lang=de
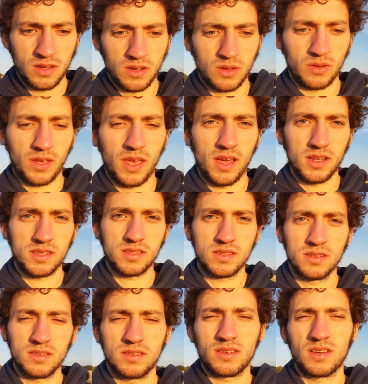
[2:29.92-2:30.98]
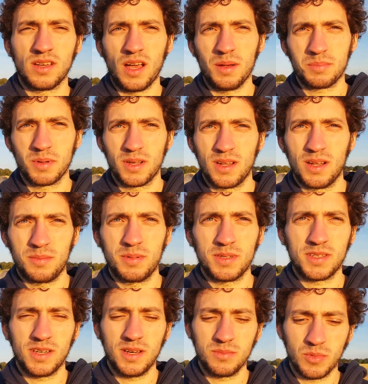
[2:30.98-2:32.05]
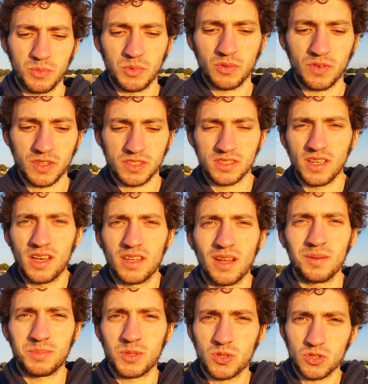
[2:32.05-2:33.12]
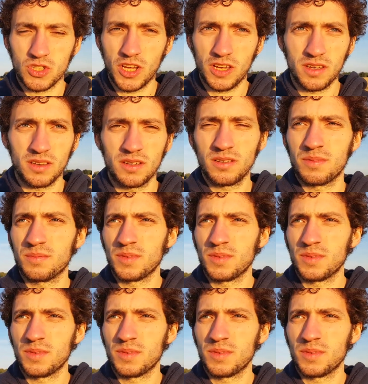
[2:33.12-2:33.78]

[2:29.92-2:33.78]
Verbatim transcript: auch Ärzte abgeklappert haben, um irgendwelche Sachen abzuchecken.